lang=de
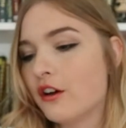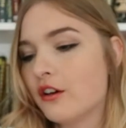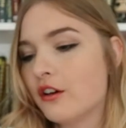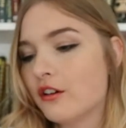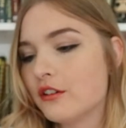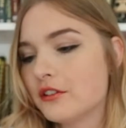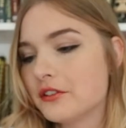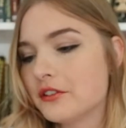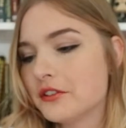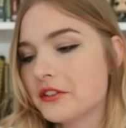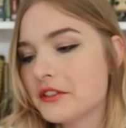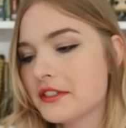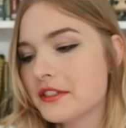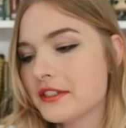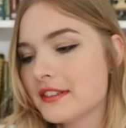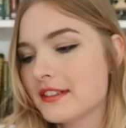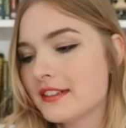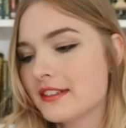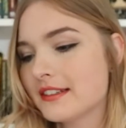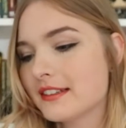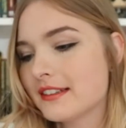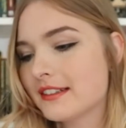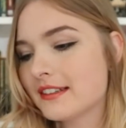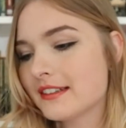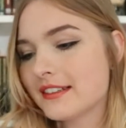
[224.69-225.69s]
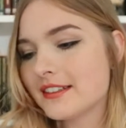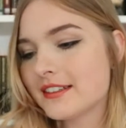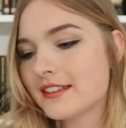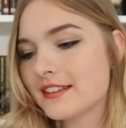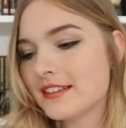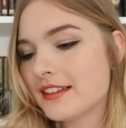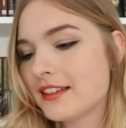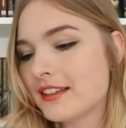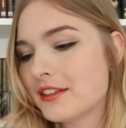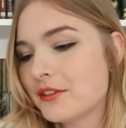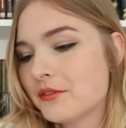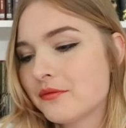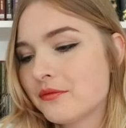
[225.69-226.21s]
und
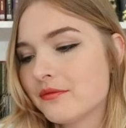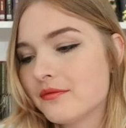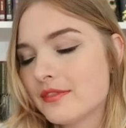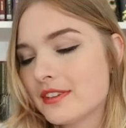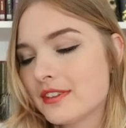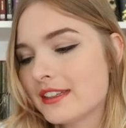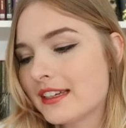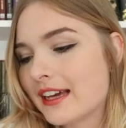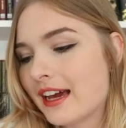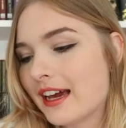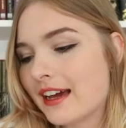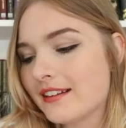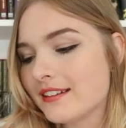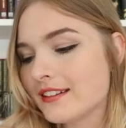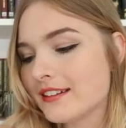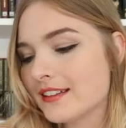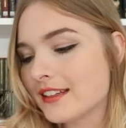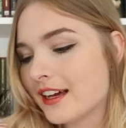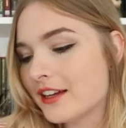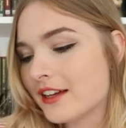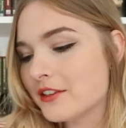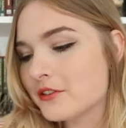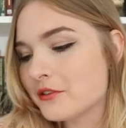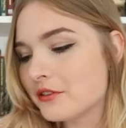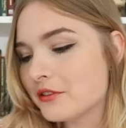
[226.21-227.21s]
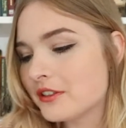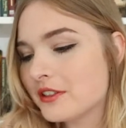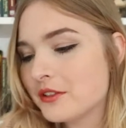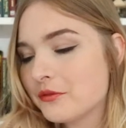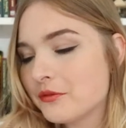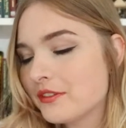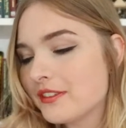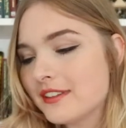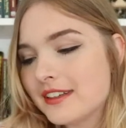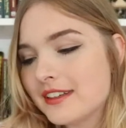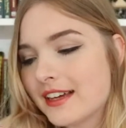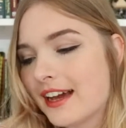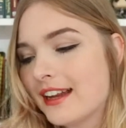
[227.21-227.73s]
ich kann, also ich
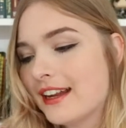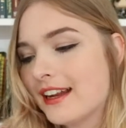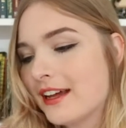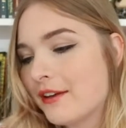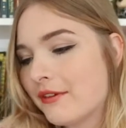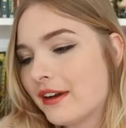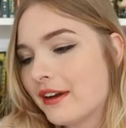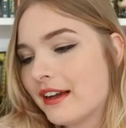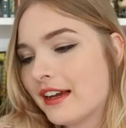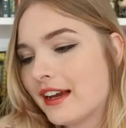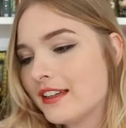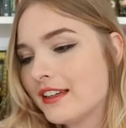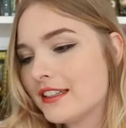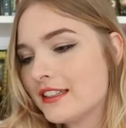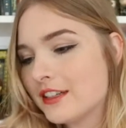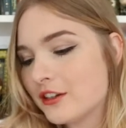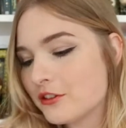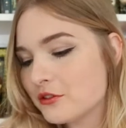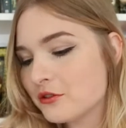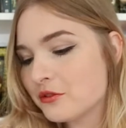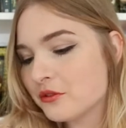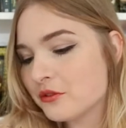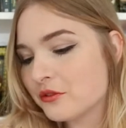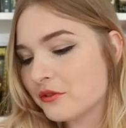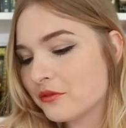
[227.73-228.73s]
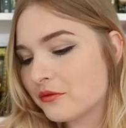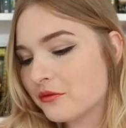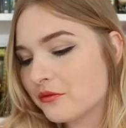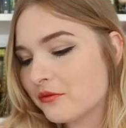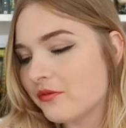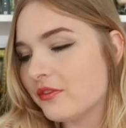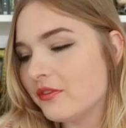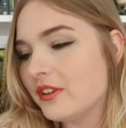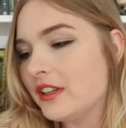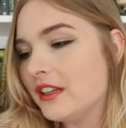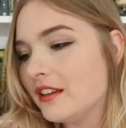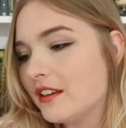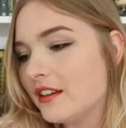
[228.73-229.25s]
kann einfach gar nicht
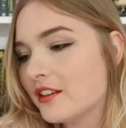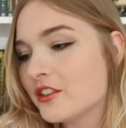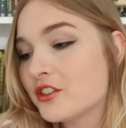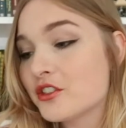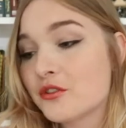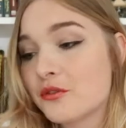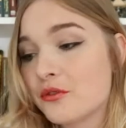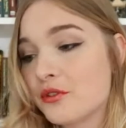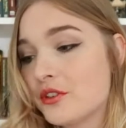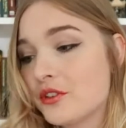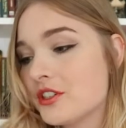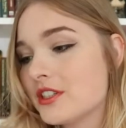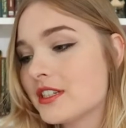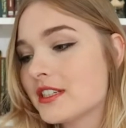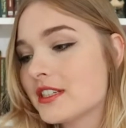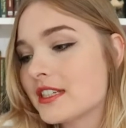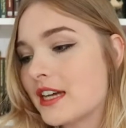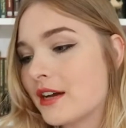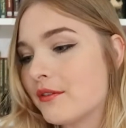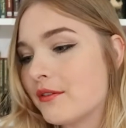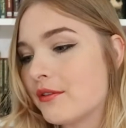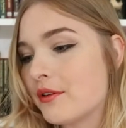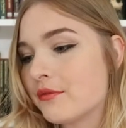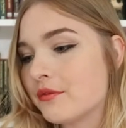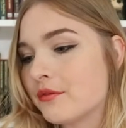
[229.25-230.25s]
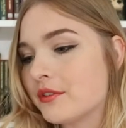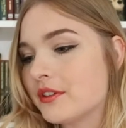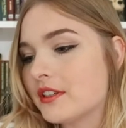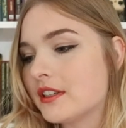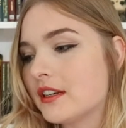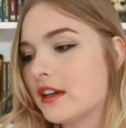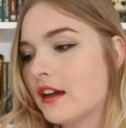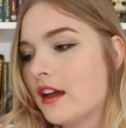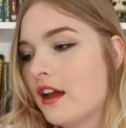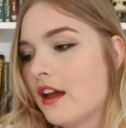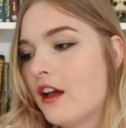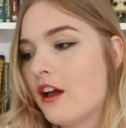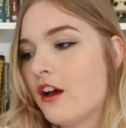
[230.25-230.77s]
ausdrücken, wie schön ich das Cover
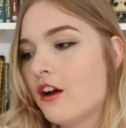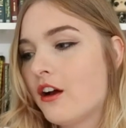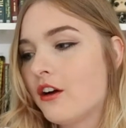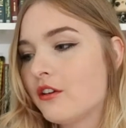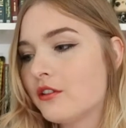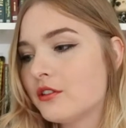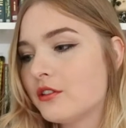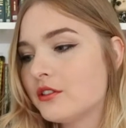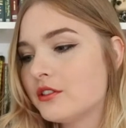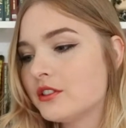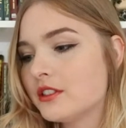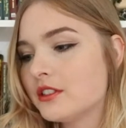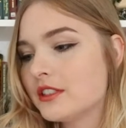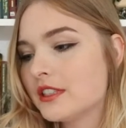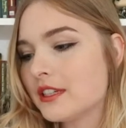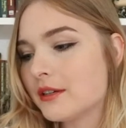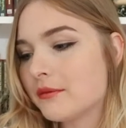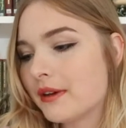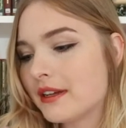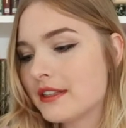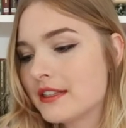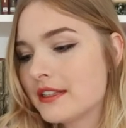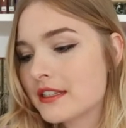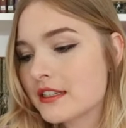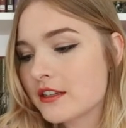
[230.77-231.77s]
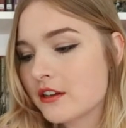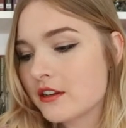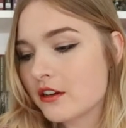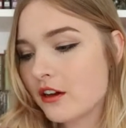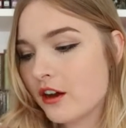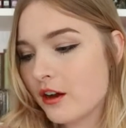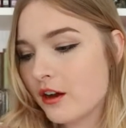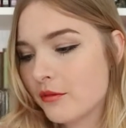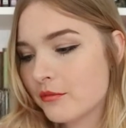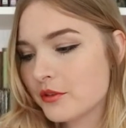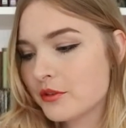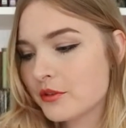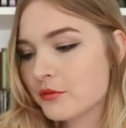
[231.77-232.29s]
finde. Und ähm, als es
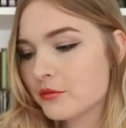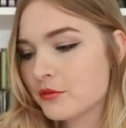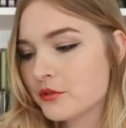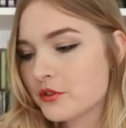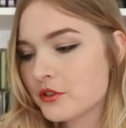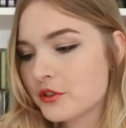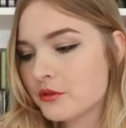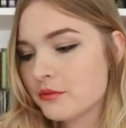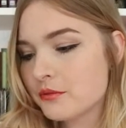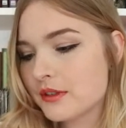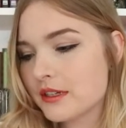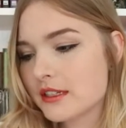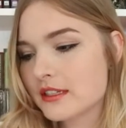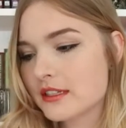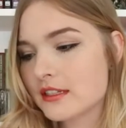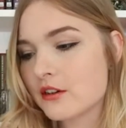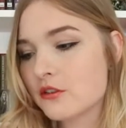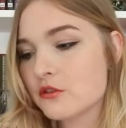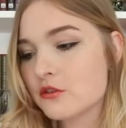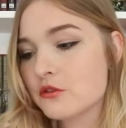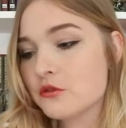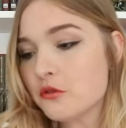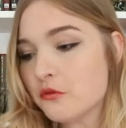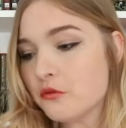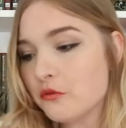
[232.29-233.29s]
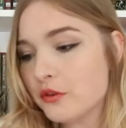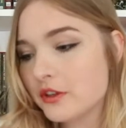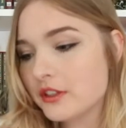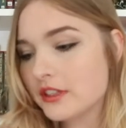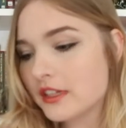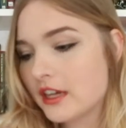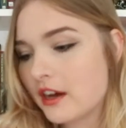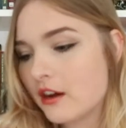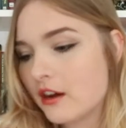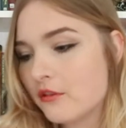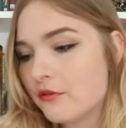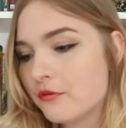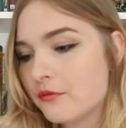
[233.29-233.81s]
gekommen ist, musste ich mir das auch sofort
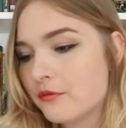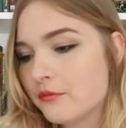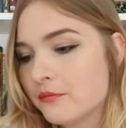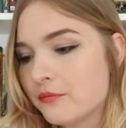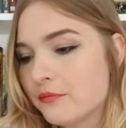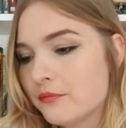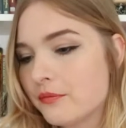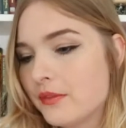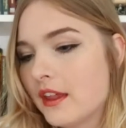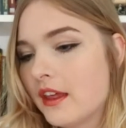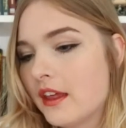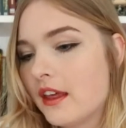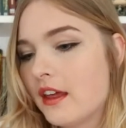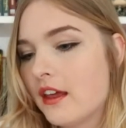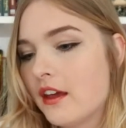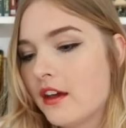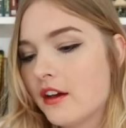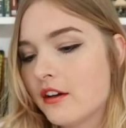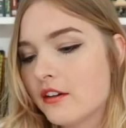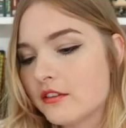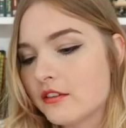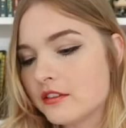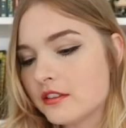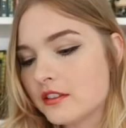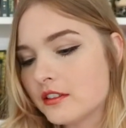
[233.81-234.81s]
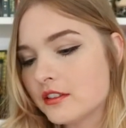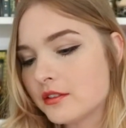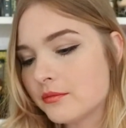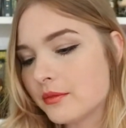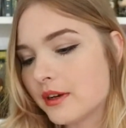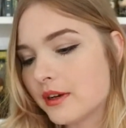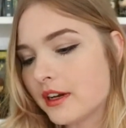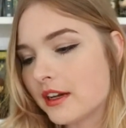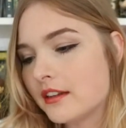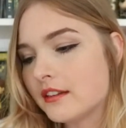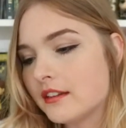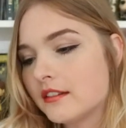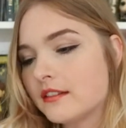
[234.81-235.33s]
kaufen. Und ich
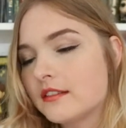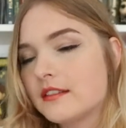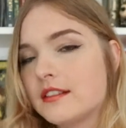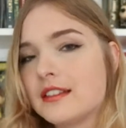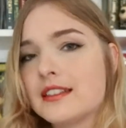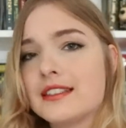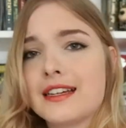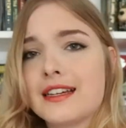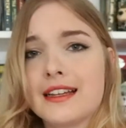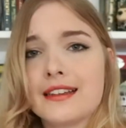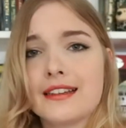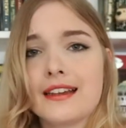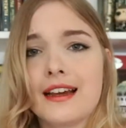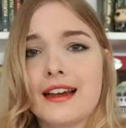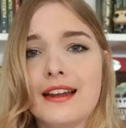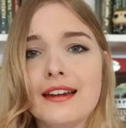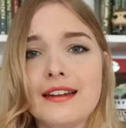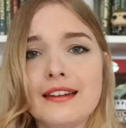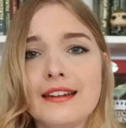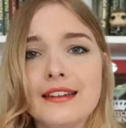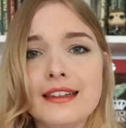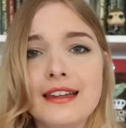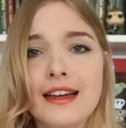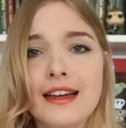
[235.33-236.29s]
meine, es hat eine